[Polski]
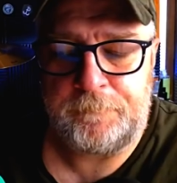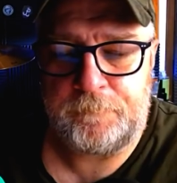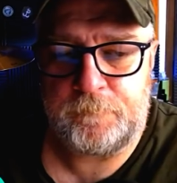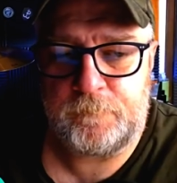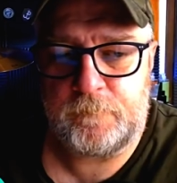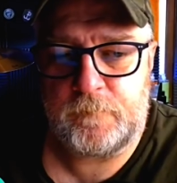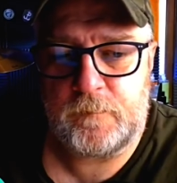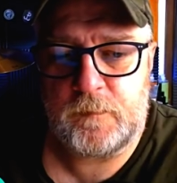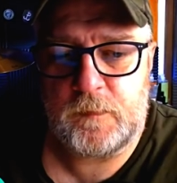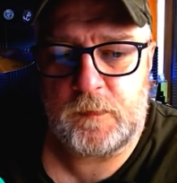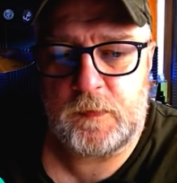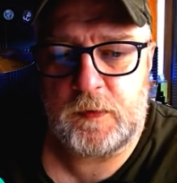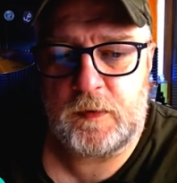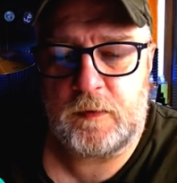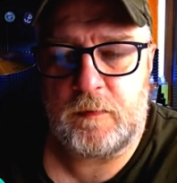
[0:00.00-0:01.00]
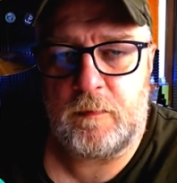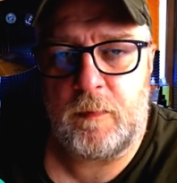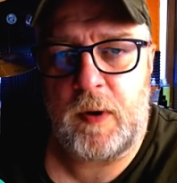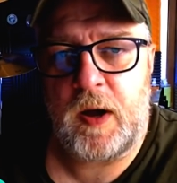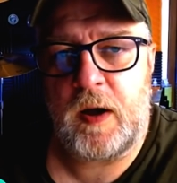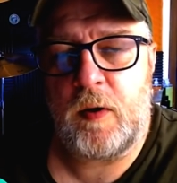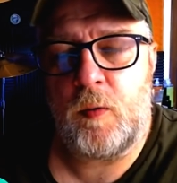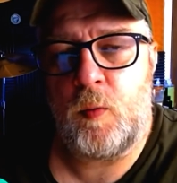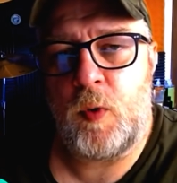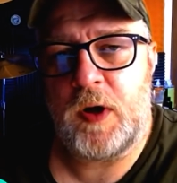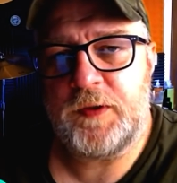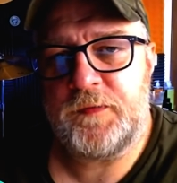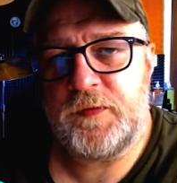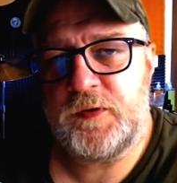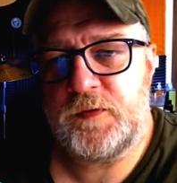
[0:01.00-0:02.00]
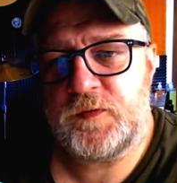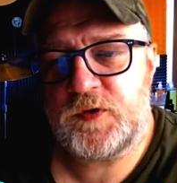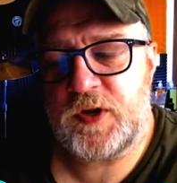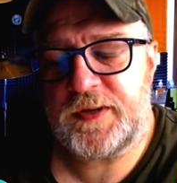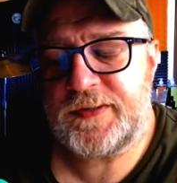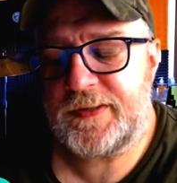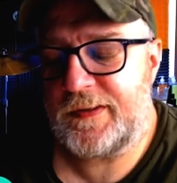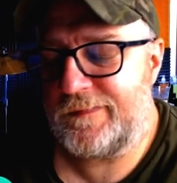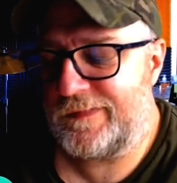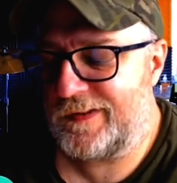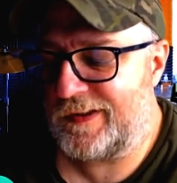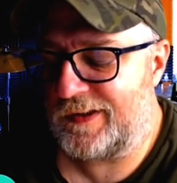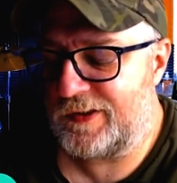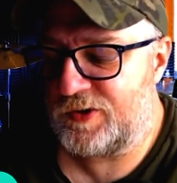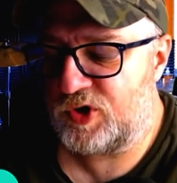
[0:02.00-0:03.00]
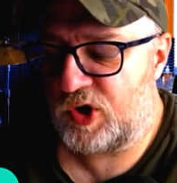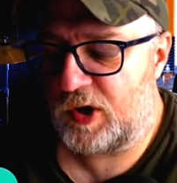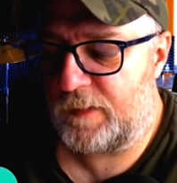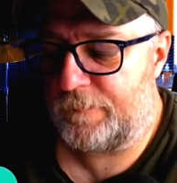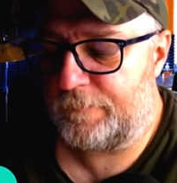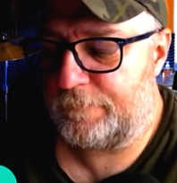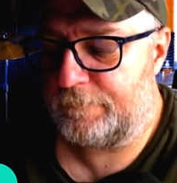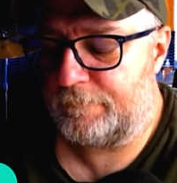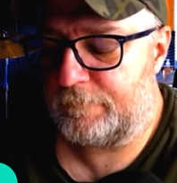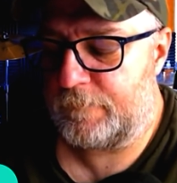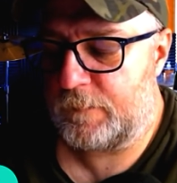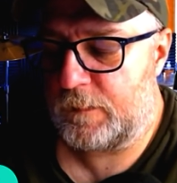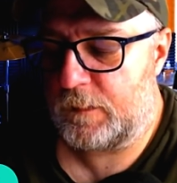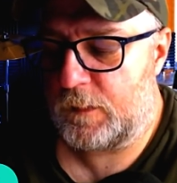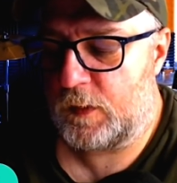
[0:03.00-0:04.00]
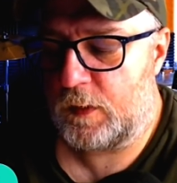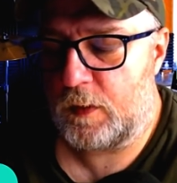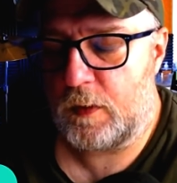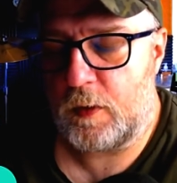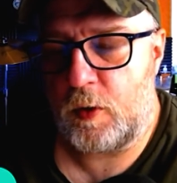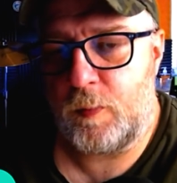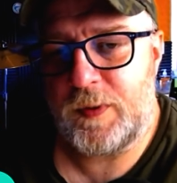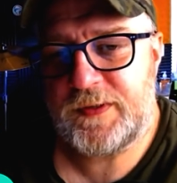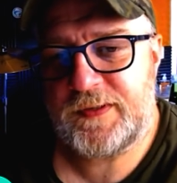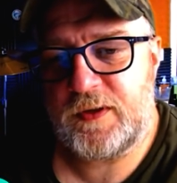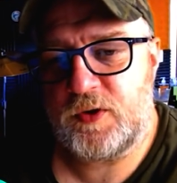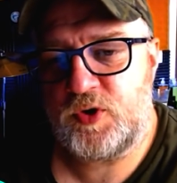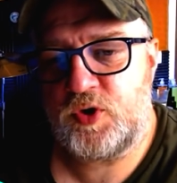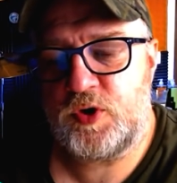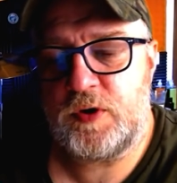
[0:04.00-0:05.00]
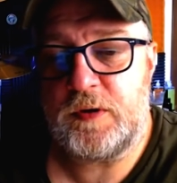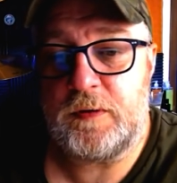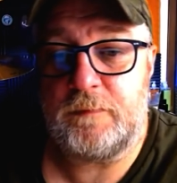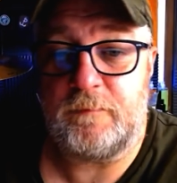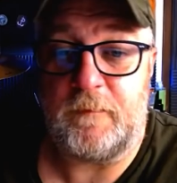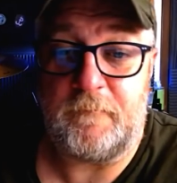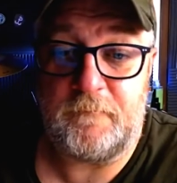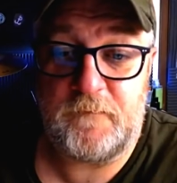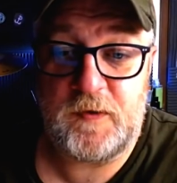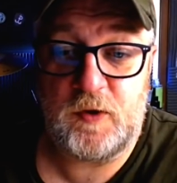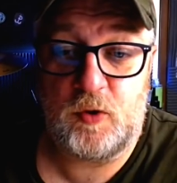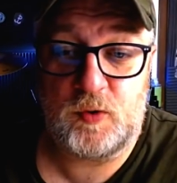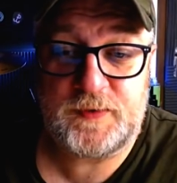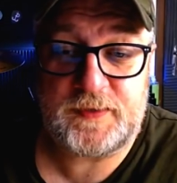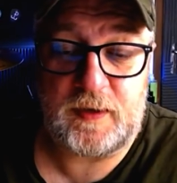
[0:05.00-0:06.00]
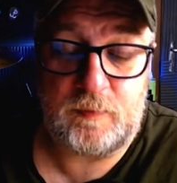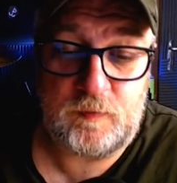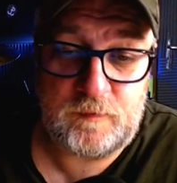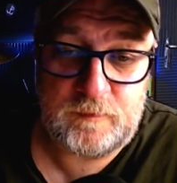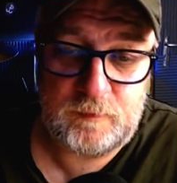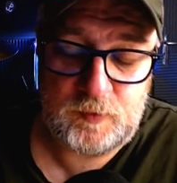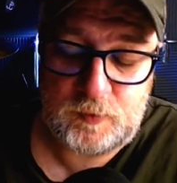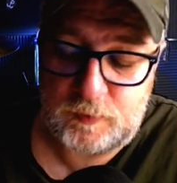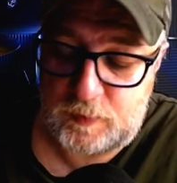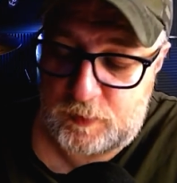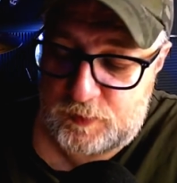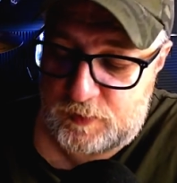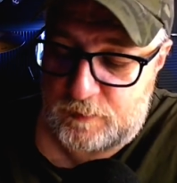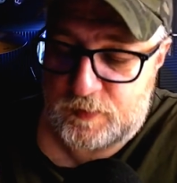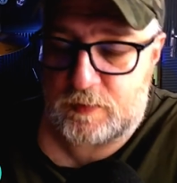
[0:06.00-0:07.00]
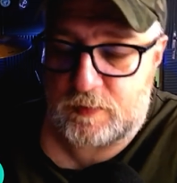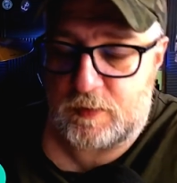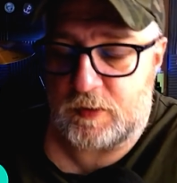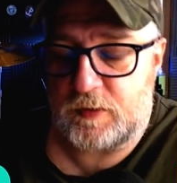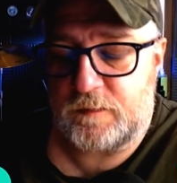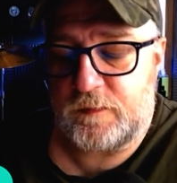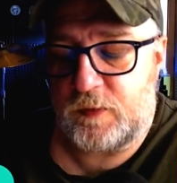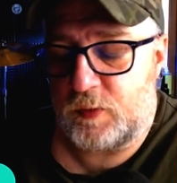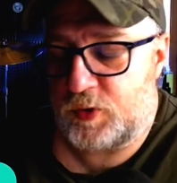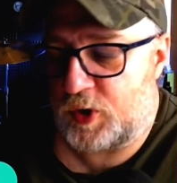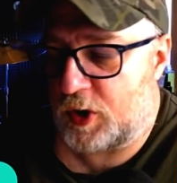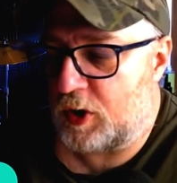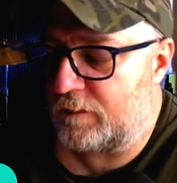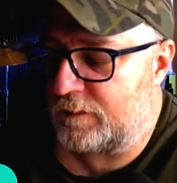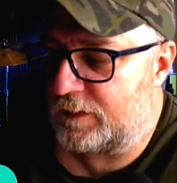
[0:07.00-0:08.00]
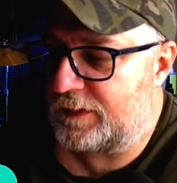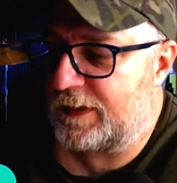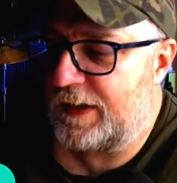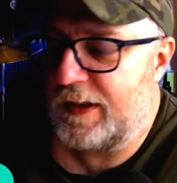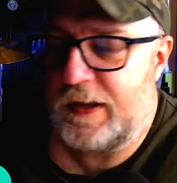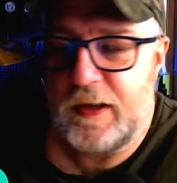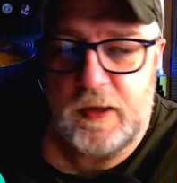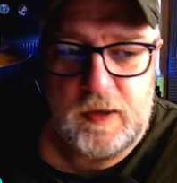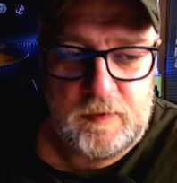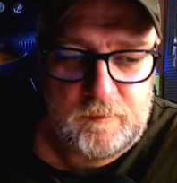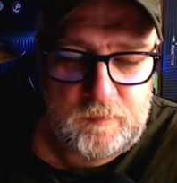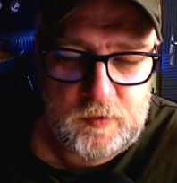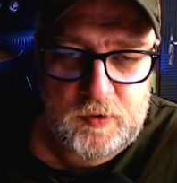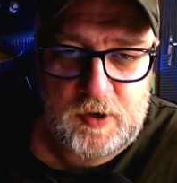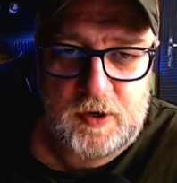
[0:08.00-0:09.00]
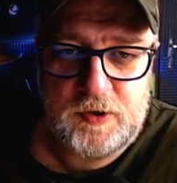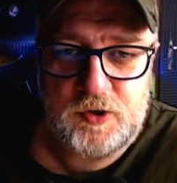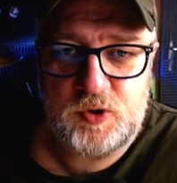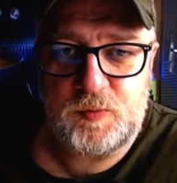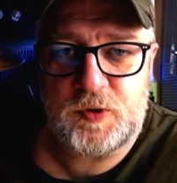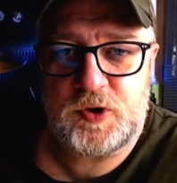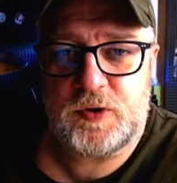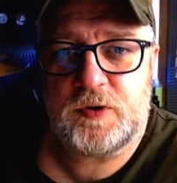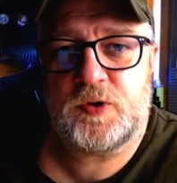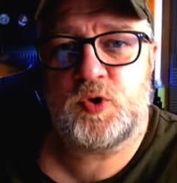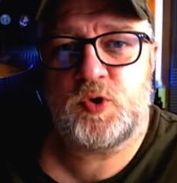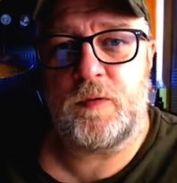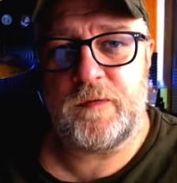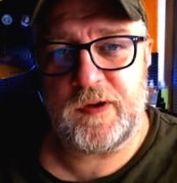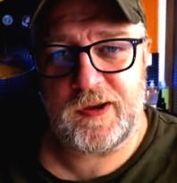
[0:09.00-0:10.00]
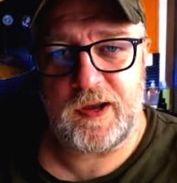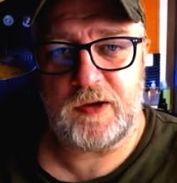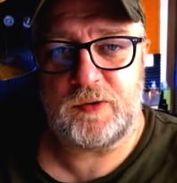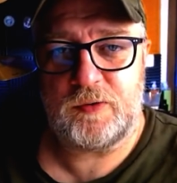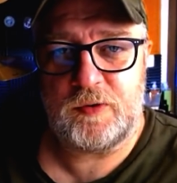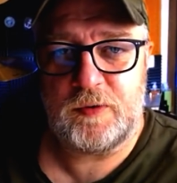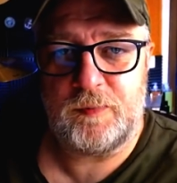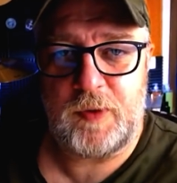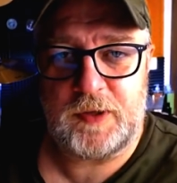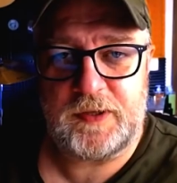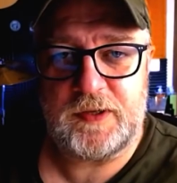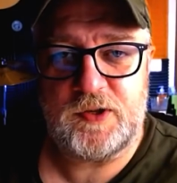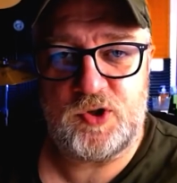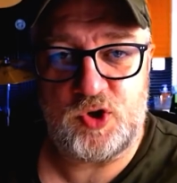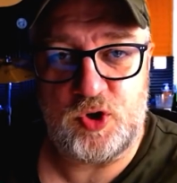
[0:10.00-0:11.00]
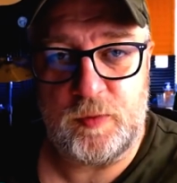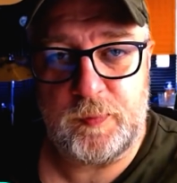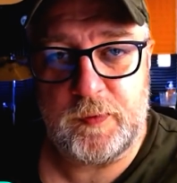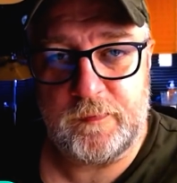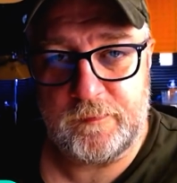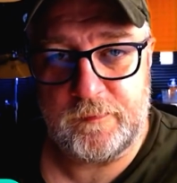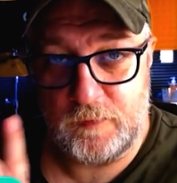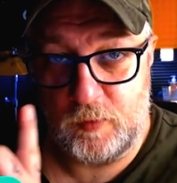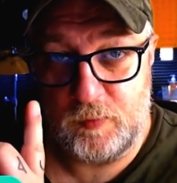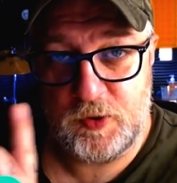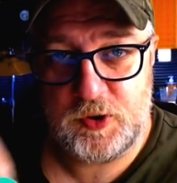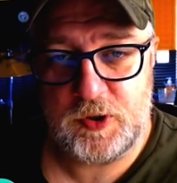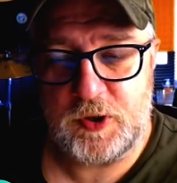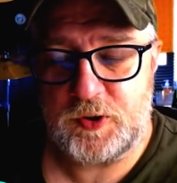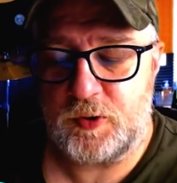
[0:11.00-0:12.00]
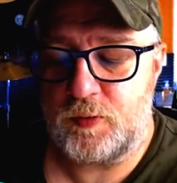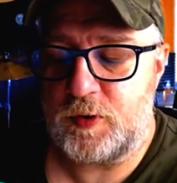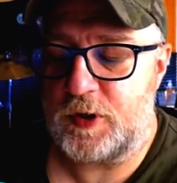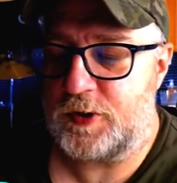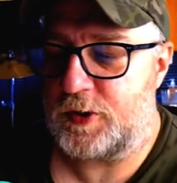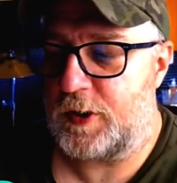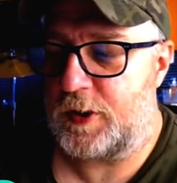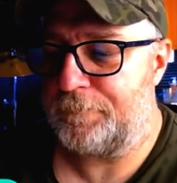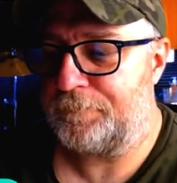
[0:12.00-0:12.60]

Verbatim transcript: mm, ma ułatwić wczesne wykrycie obecności wirusa, mówimy tutaj już na przykład o wirusie COVID, w organizmie człowieka, który ma ten chip, domyśla żołnierza.